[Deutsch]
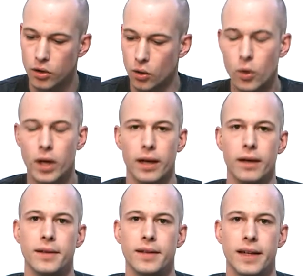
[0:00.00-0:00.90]

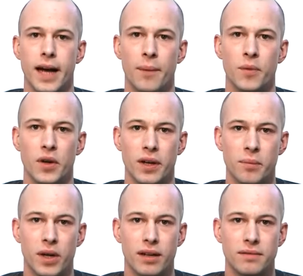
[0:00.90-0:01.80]
Drucke haben noch
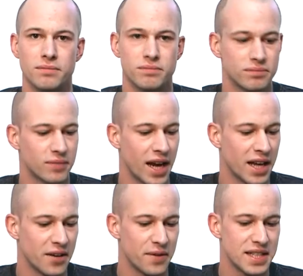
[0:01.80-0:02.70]
immer
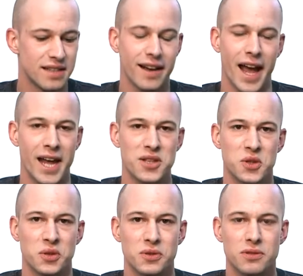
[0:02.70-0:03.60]
einen gewissen Reiz
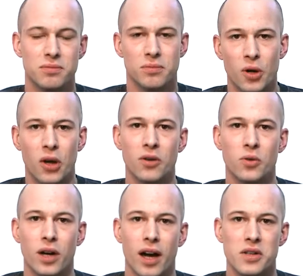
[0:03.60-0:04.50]
und können
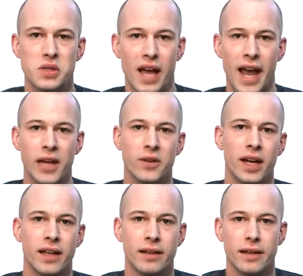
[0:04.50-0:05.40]
durchaus die ein oder
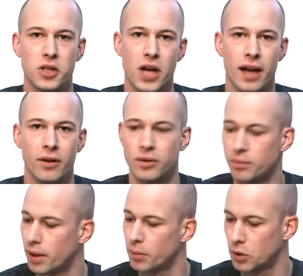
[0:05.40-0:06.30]
andere Entscheidung
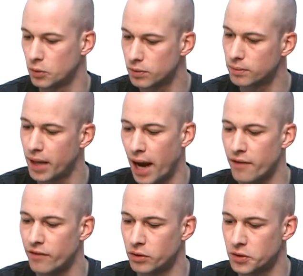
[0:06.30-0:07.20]
beim Kunden
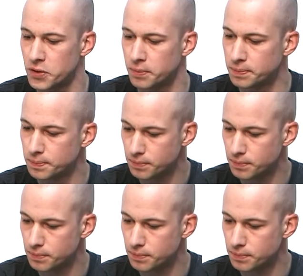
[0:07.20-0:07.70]
beeinflussen.